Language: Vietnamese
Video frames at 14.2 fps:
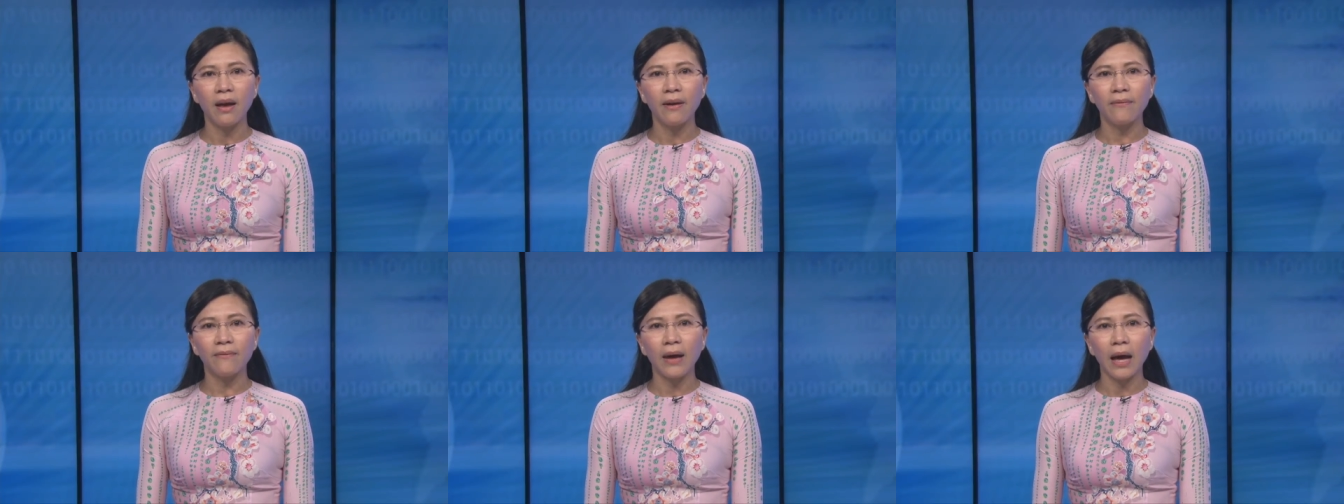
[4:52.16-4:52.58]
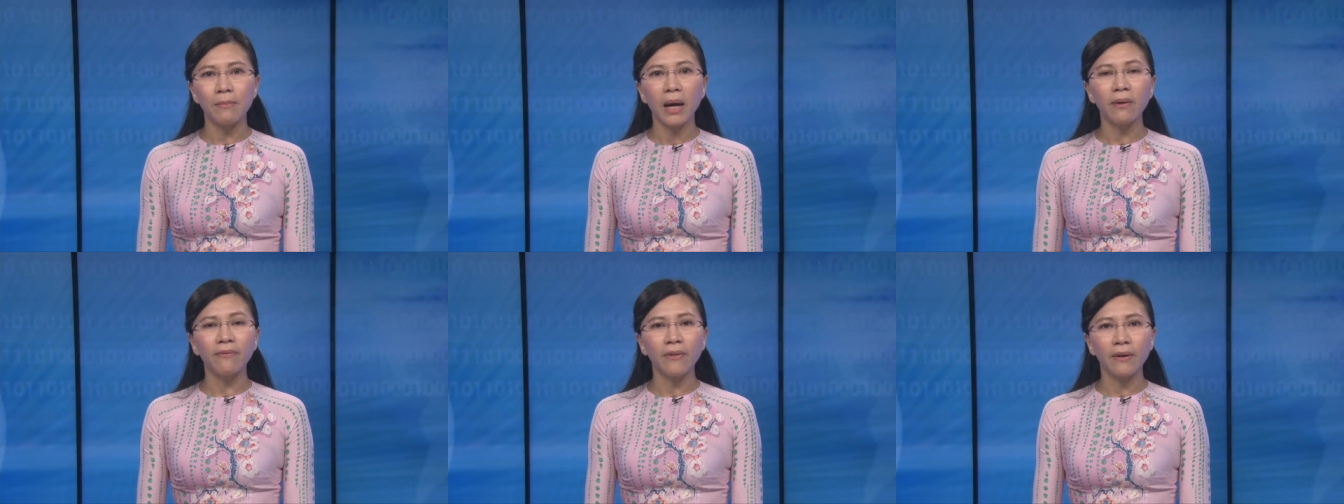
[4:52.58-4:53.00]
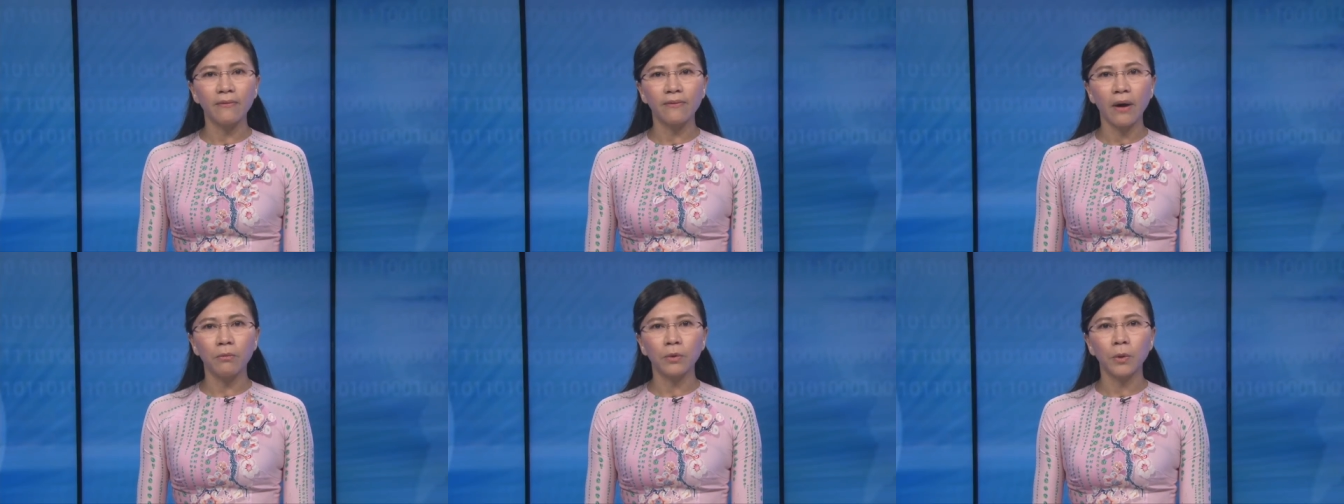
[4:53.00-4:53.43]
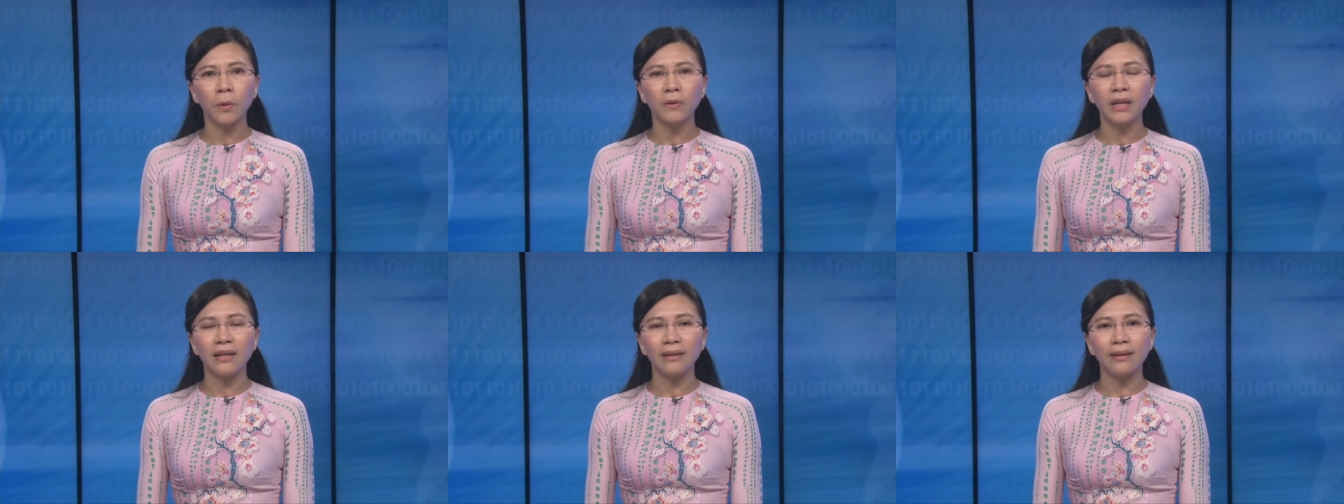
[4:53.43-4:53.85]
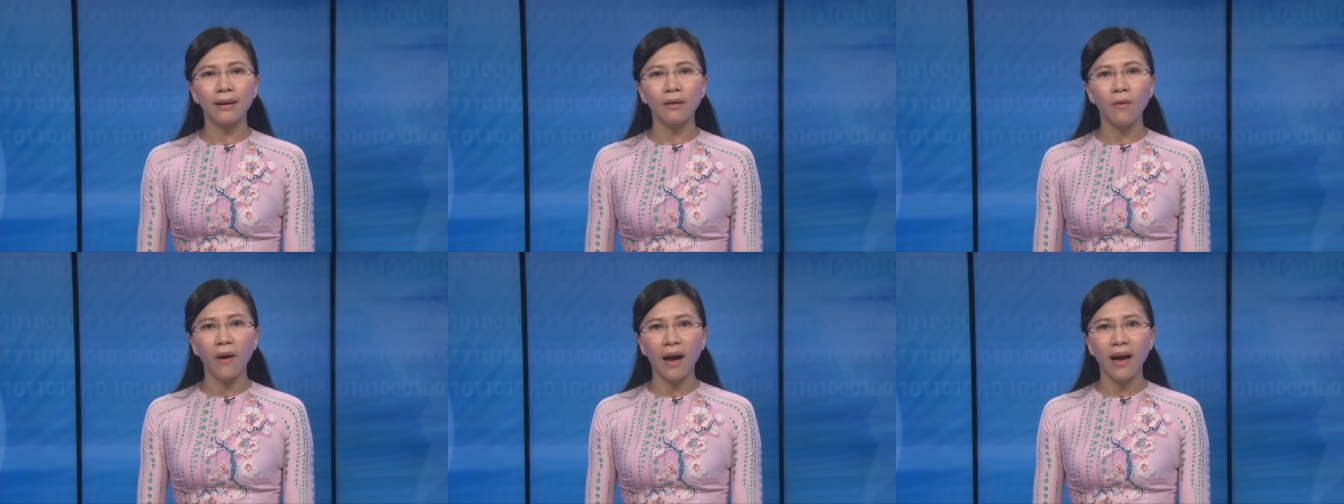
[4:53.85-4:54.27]
và Bắc Vân Phong thuộc tỉnh
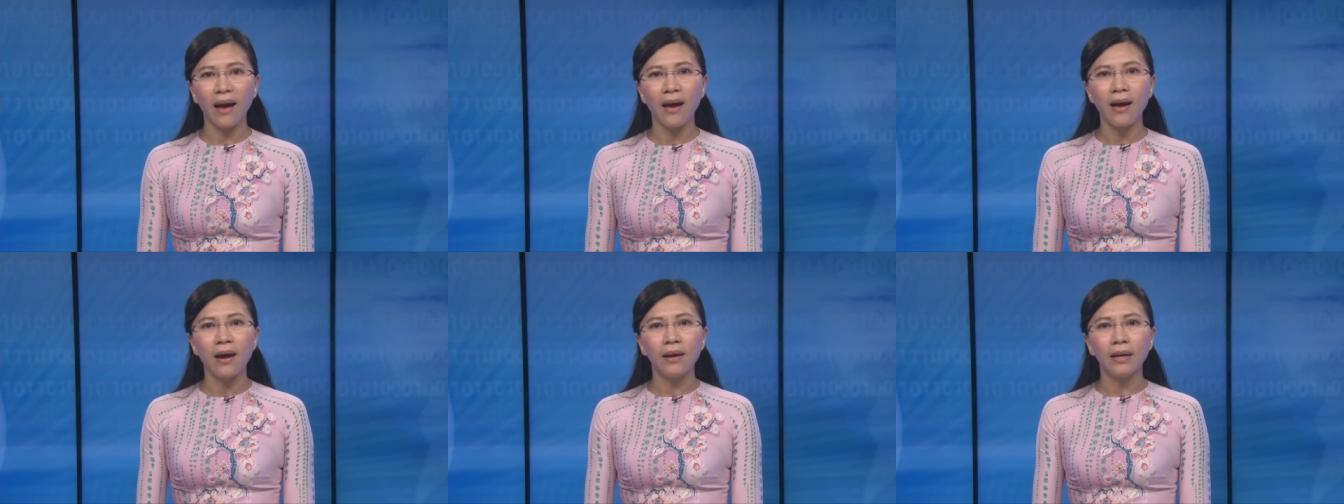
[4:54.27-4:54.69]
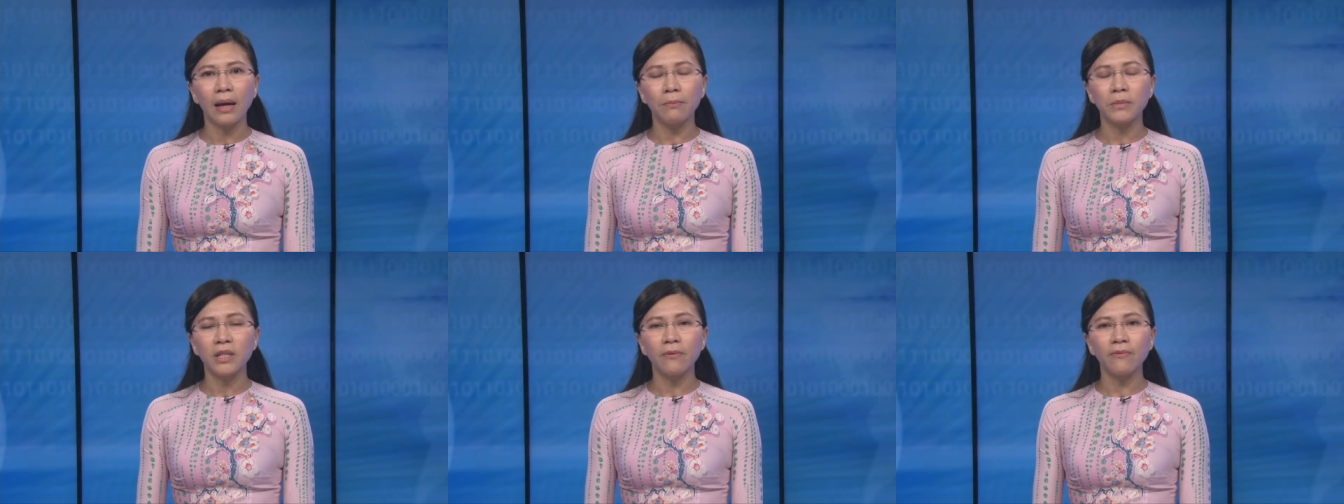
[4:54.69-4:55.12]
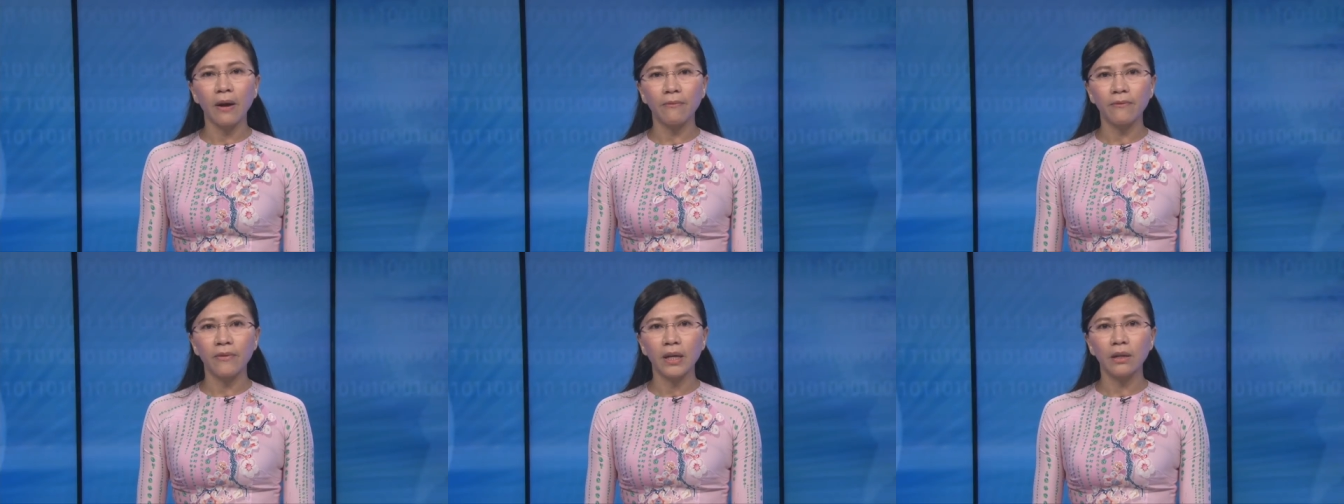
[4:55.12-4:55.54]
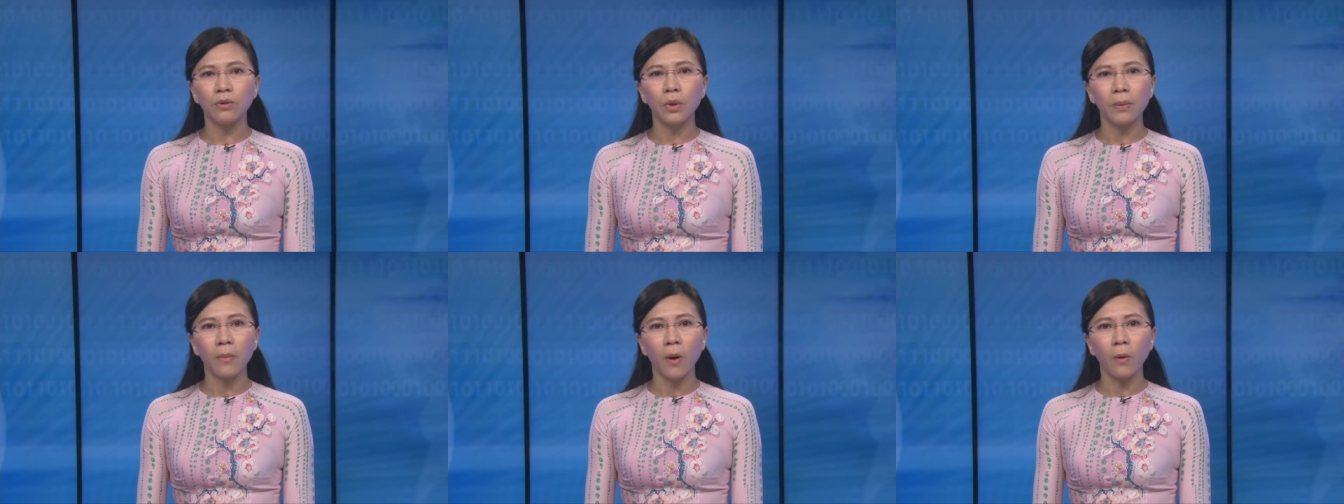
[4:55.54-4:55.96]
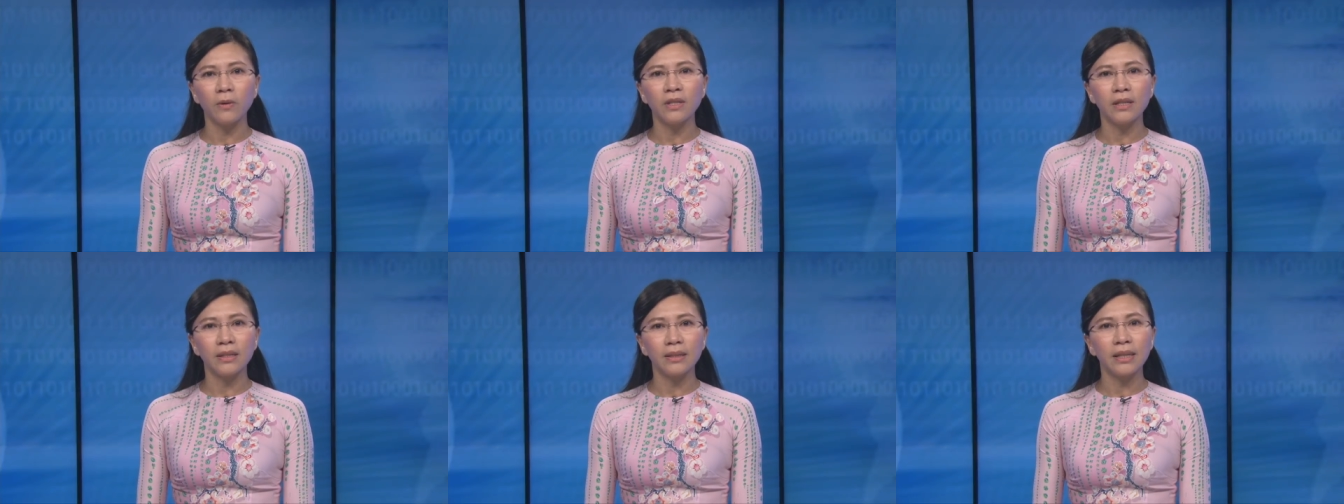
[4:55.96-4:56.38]
Khánh Hòa, nằm trong phạm vi tuyên bố
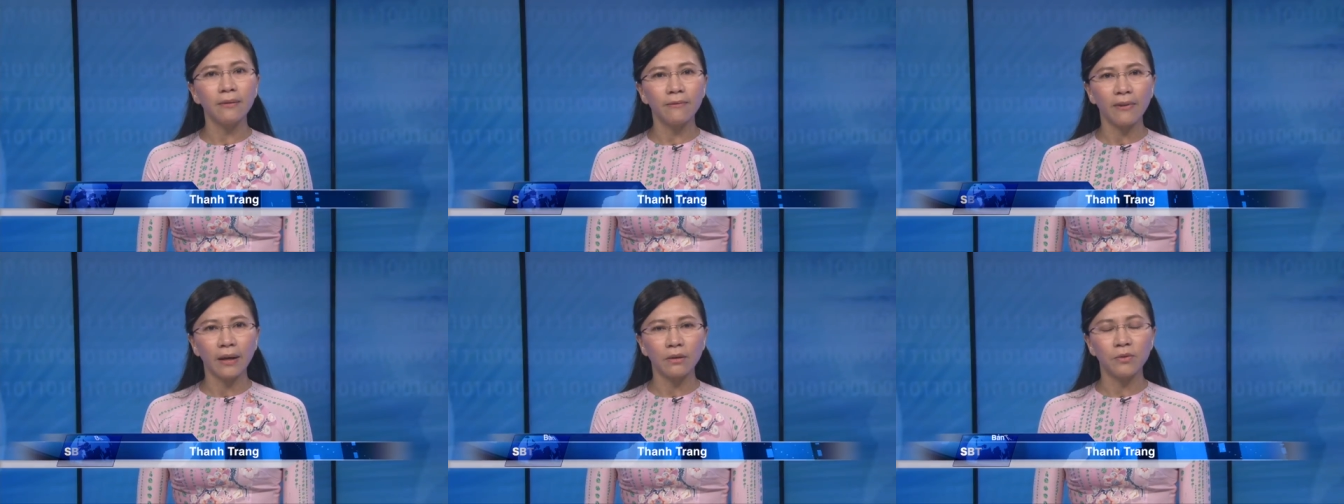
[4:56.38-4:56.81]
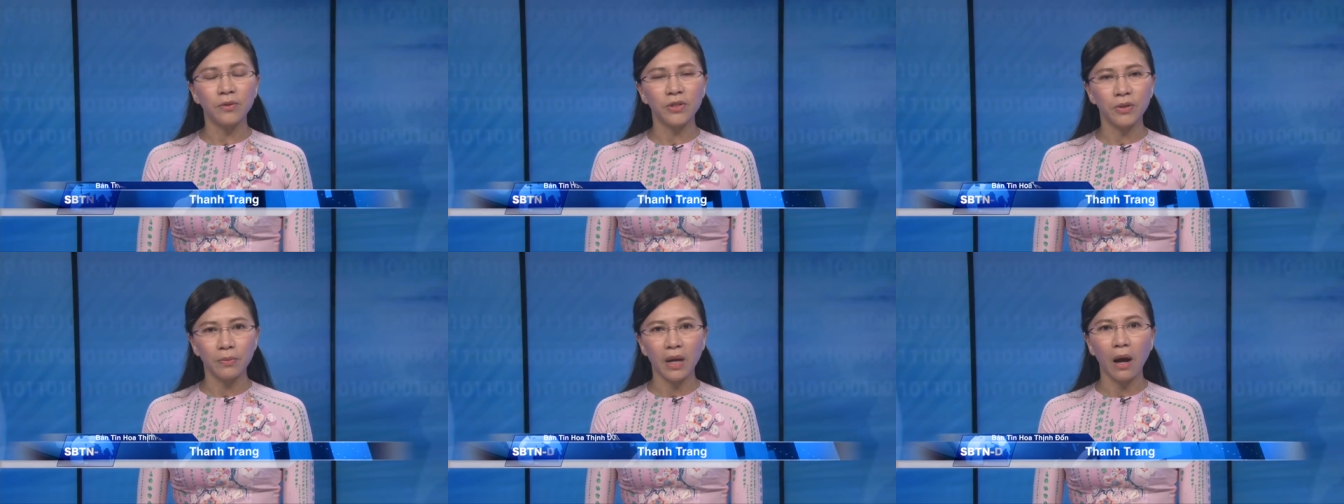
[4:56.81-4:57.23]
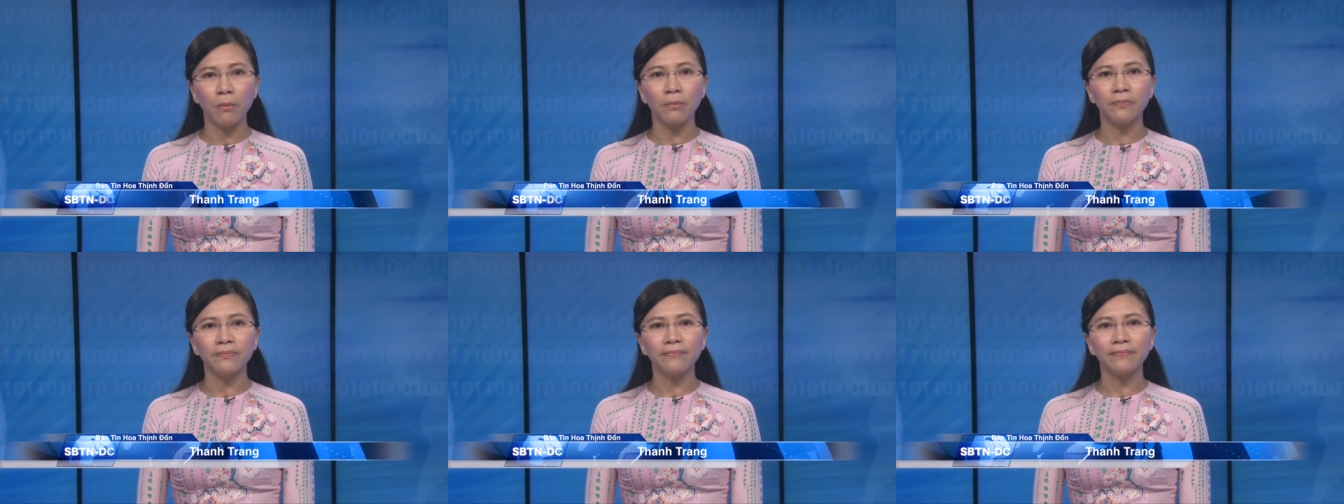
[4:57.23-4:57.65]
đường chính vạch của Trung Cộng.